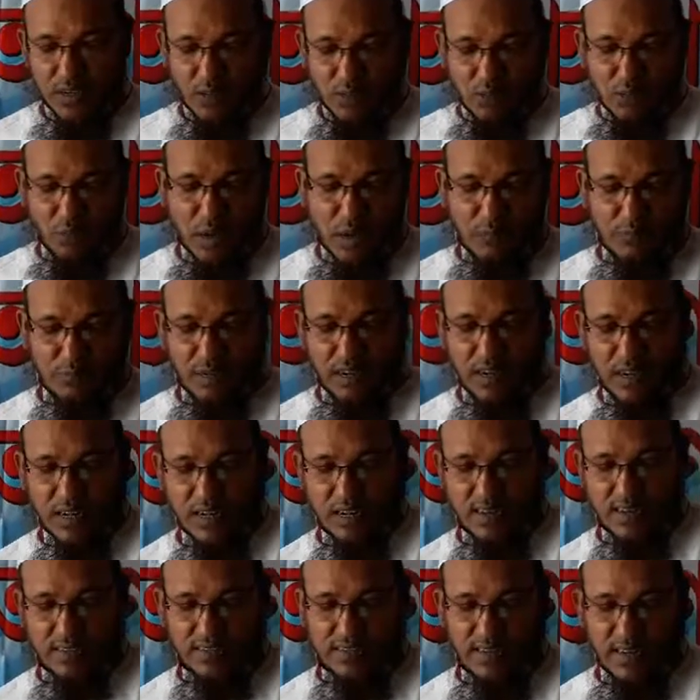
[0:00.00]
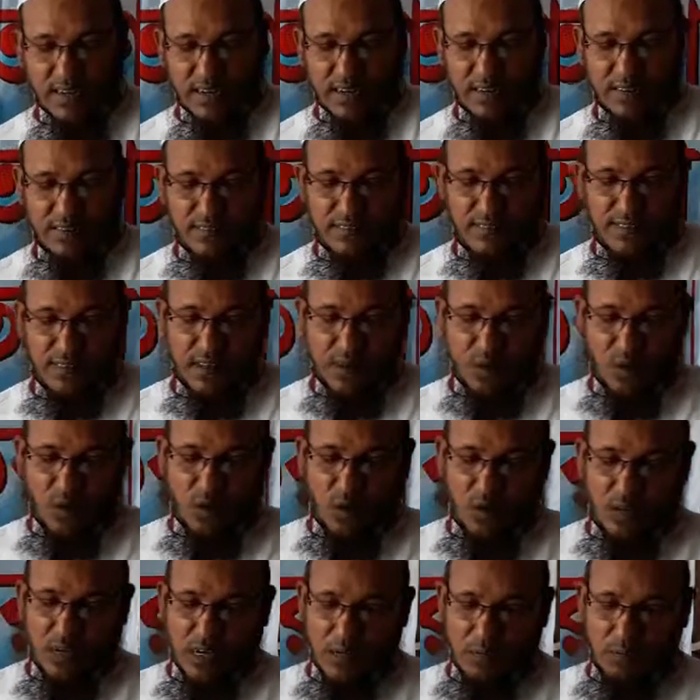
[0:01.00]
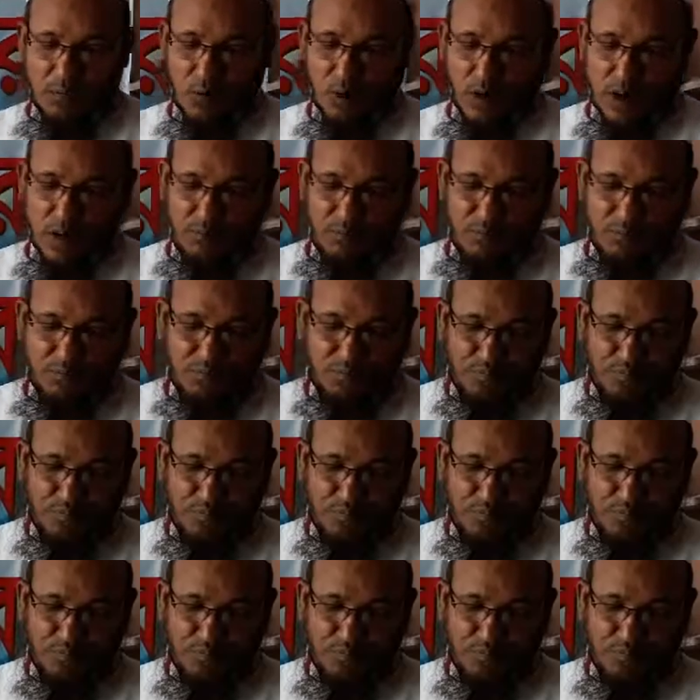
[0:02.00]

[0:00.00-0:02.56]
তো আপনারা জানেন যে অনলাইন ফোরাম